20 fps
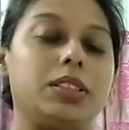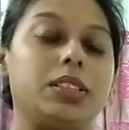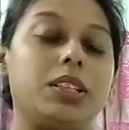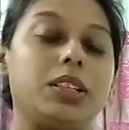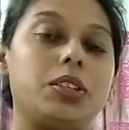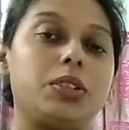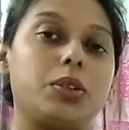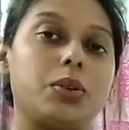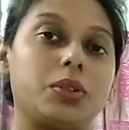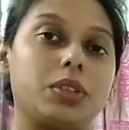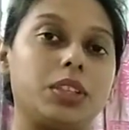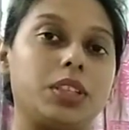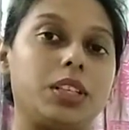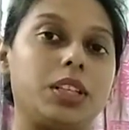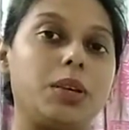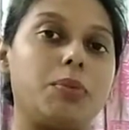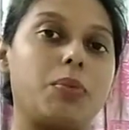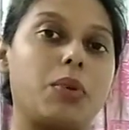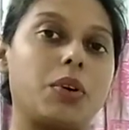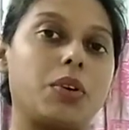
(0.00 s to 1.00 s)
যে
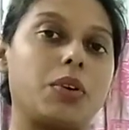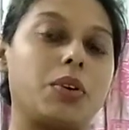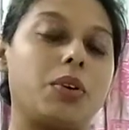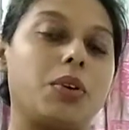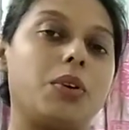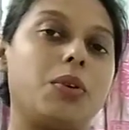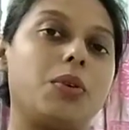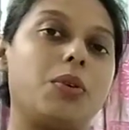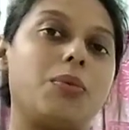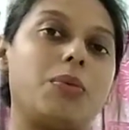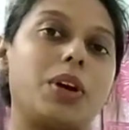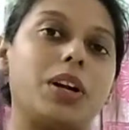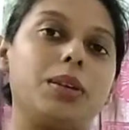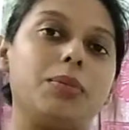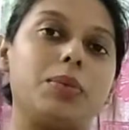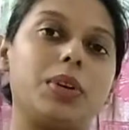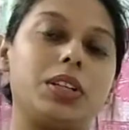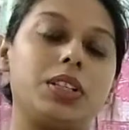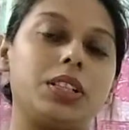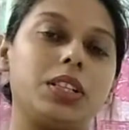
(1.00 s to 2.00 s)
শক্তি পক্ষ ও
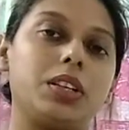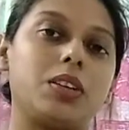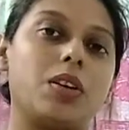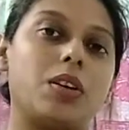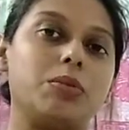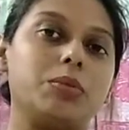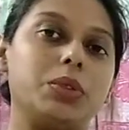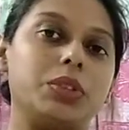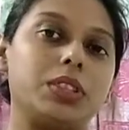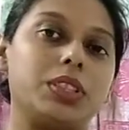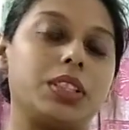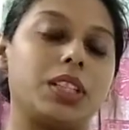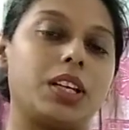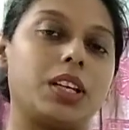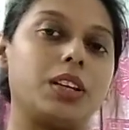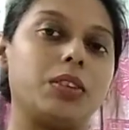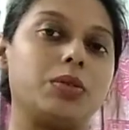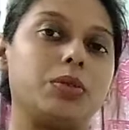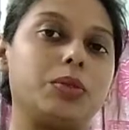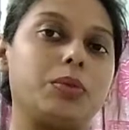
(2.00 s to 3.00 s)
পারিপার্শ্বিক
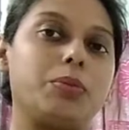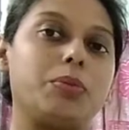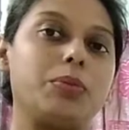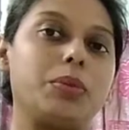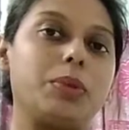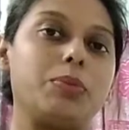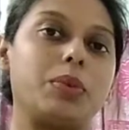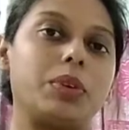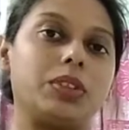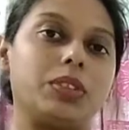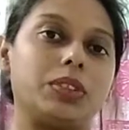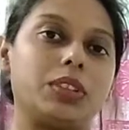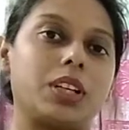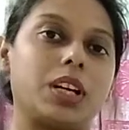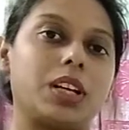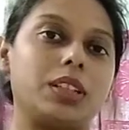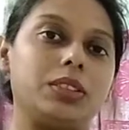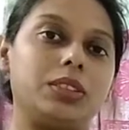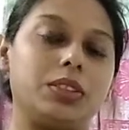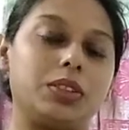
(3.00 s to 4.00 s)
অবস্থা বিপণন
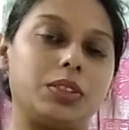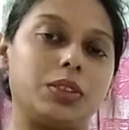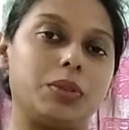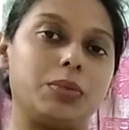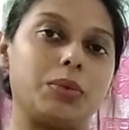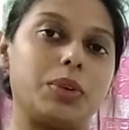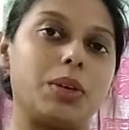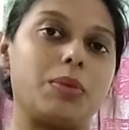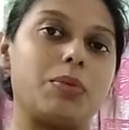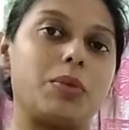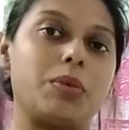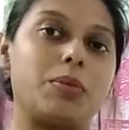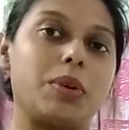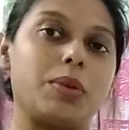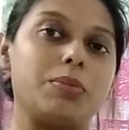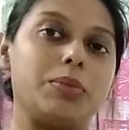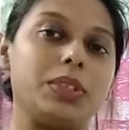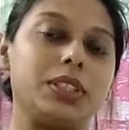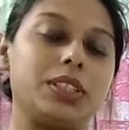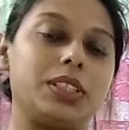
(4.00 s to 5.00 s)
কার্যক্রমকে
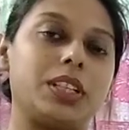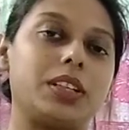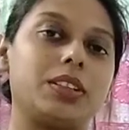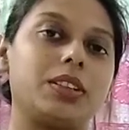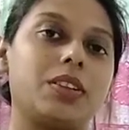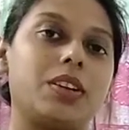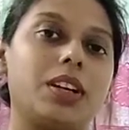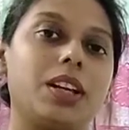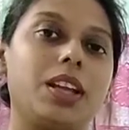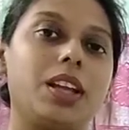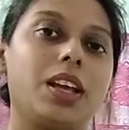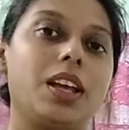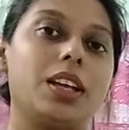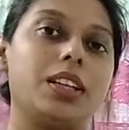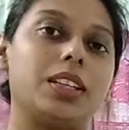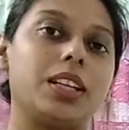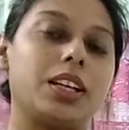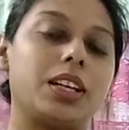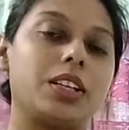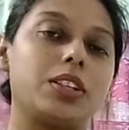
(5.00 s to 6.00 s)
প্রভাব বিস্তার করে
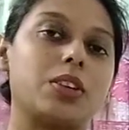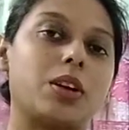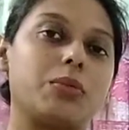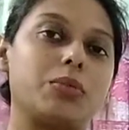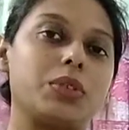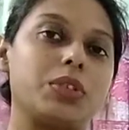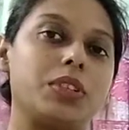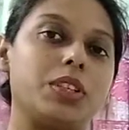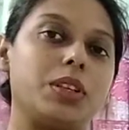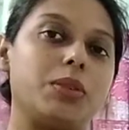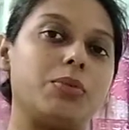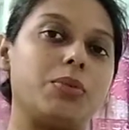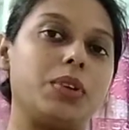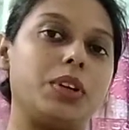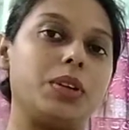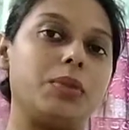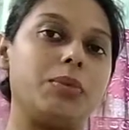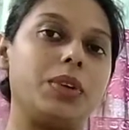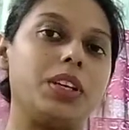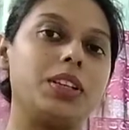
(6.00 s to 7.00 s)
তাকে সমষ্টিক
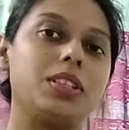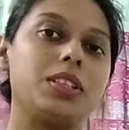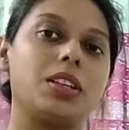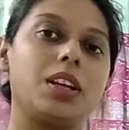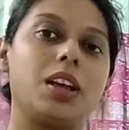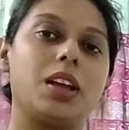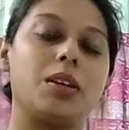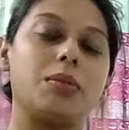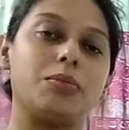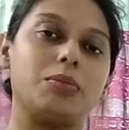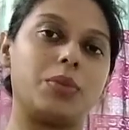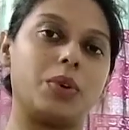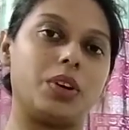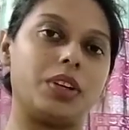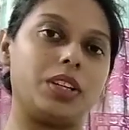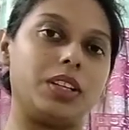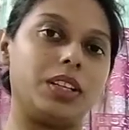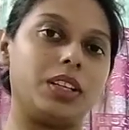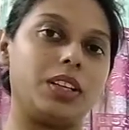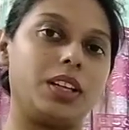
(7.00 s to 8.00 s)
পরিবেশ
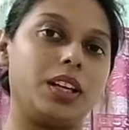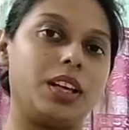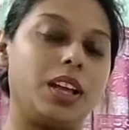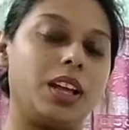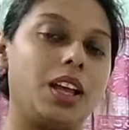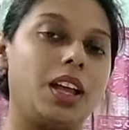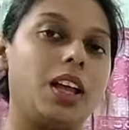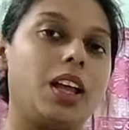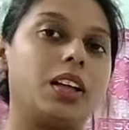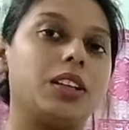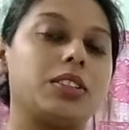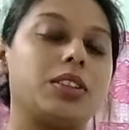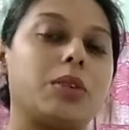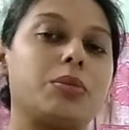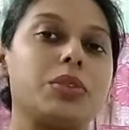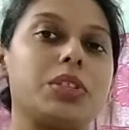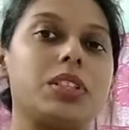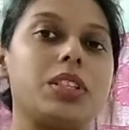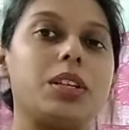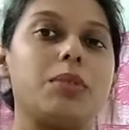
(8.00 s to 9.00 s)
বলে
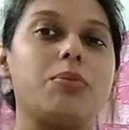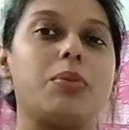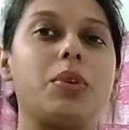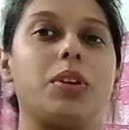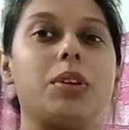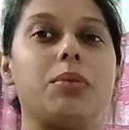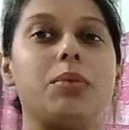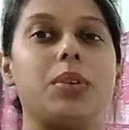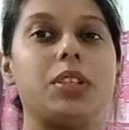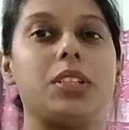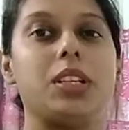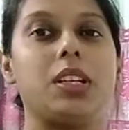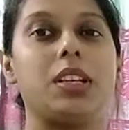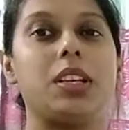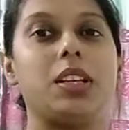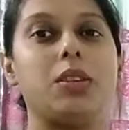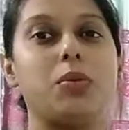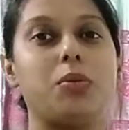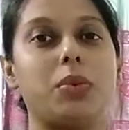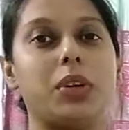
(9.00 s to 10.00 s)
সমষ্টি পরিবেশের
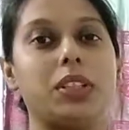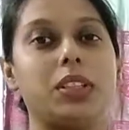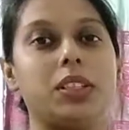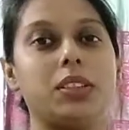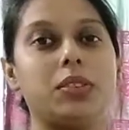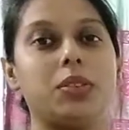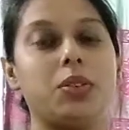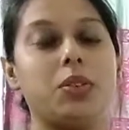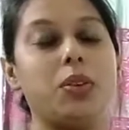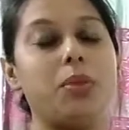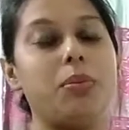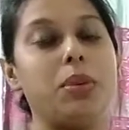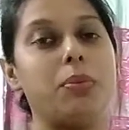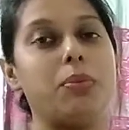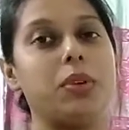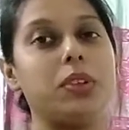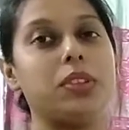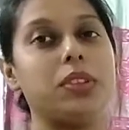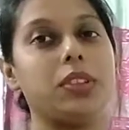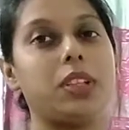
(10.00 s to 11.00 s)
এই উপাদানগুলো
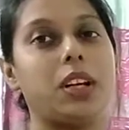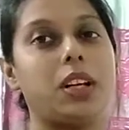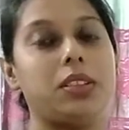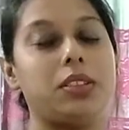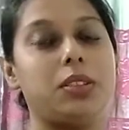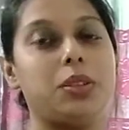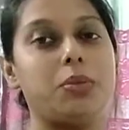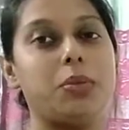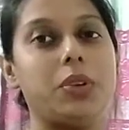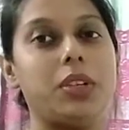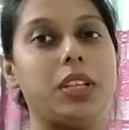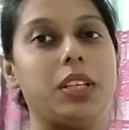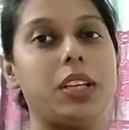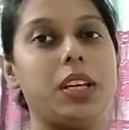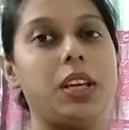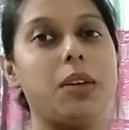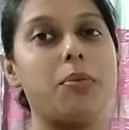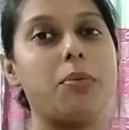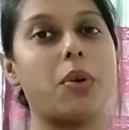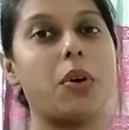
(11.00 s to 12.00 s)
বিপণন
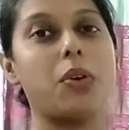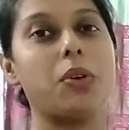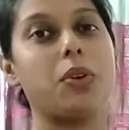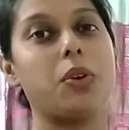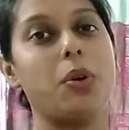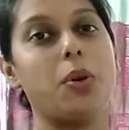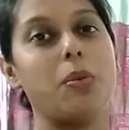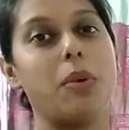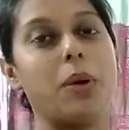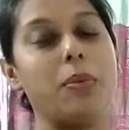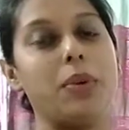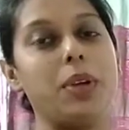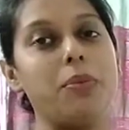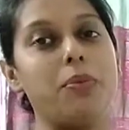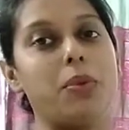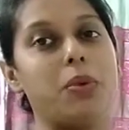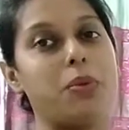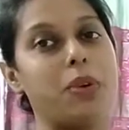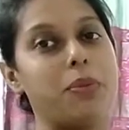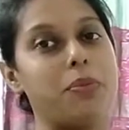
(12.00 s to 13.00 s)
কার্যাবলীকে পরোক্ষভাবে
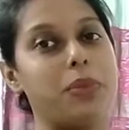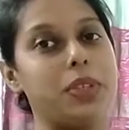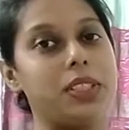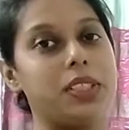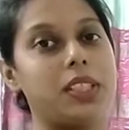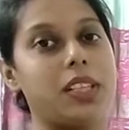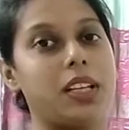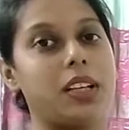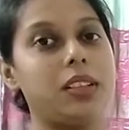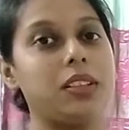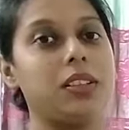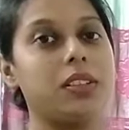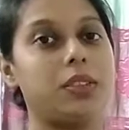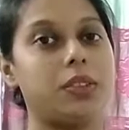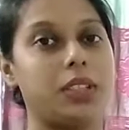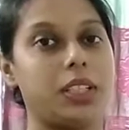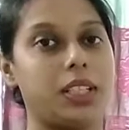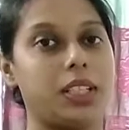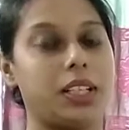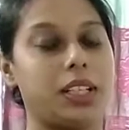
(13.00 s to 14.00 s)
প্রভাব বিস্তার
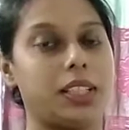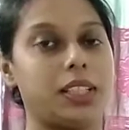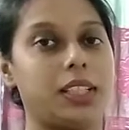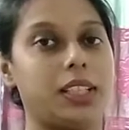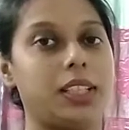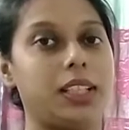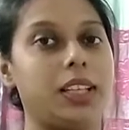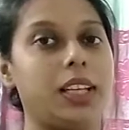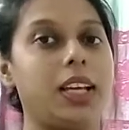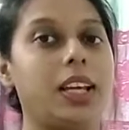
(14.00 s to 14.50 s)
করে থাকে